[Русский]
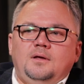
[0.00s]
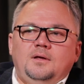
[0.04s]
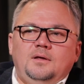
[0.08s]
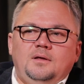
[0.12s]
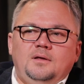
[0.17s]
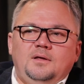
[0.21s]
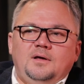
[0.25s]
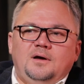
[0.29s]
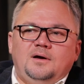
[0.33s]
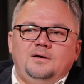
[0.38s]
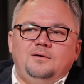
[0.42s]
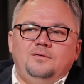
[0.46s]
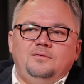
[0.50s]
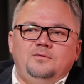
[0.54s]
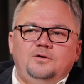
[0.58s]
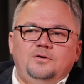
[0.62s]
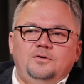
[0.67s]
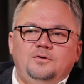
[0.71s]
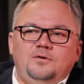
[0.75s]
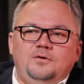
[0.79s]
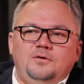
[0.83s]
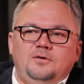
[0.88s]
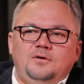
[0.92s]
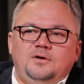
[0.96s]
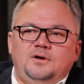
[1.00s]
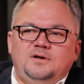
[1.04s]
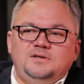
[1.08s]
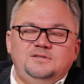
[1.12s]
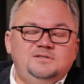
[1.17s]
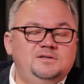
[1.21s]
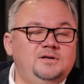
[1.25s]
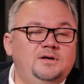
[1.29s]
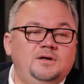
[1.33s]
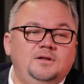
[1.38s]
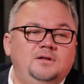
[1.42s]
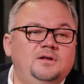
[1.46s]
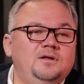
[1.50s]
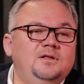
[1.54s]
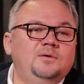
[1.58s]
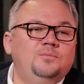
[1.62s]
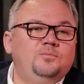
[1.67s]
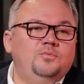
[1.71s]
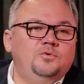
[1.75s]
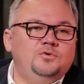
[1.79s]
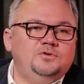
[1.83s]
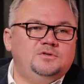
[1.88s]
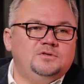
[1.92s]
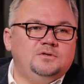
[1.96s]
я говорю, Россия это не
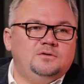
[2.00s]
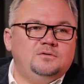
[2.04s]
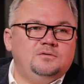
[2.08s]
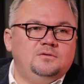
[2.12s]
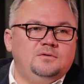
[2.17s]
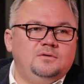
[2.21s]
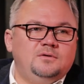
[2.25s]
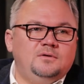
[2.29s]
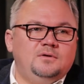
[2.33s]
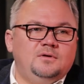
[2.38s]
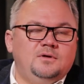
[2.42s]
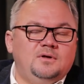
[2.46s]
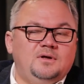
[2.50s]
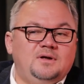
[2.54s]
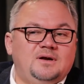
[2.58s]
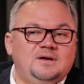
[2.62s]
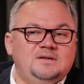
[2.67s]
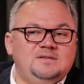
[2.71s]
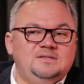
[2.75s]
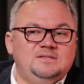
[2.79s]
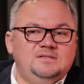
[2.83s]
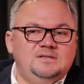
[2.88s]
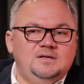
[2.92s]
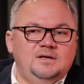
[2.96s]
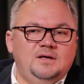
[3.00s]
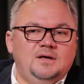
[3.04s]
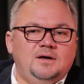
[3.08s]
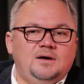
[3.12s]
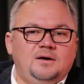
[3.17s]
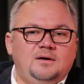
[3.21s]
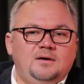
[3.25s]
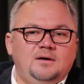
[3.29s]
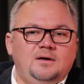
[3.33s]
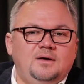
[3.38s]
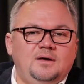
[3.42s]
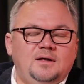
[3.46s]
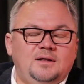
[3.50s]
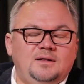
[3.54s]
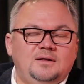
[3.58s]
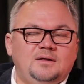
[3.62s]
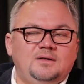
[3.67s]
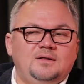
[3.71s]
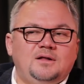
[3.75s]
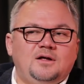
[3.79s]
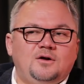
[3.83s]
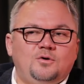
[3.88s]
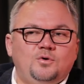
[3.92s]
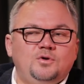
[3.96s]
Путин. Россия это
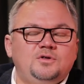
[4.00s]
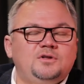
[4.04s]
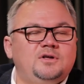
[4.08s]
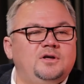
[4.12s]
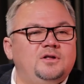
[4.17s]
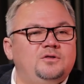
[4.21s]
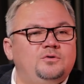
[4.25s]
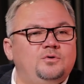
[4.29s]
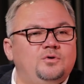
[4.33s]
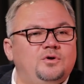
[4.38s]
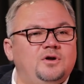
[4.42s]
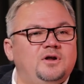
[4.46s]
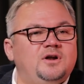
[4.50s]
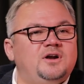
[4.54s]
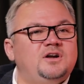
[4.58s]
народ, который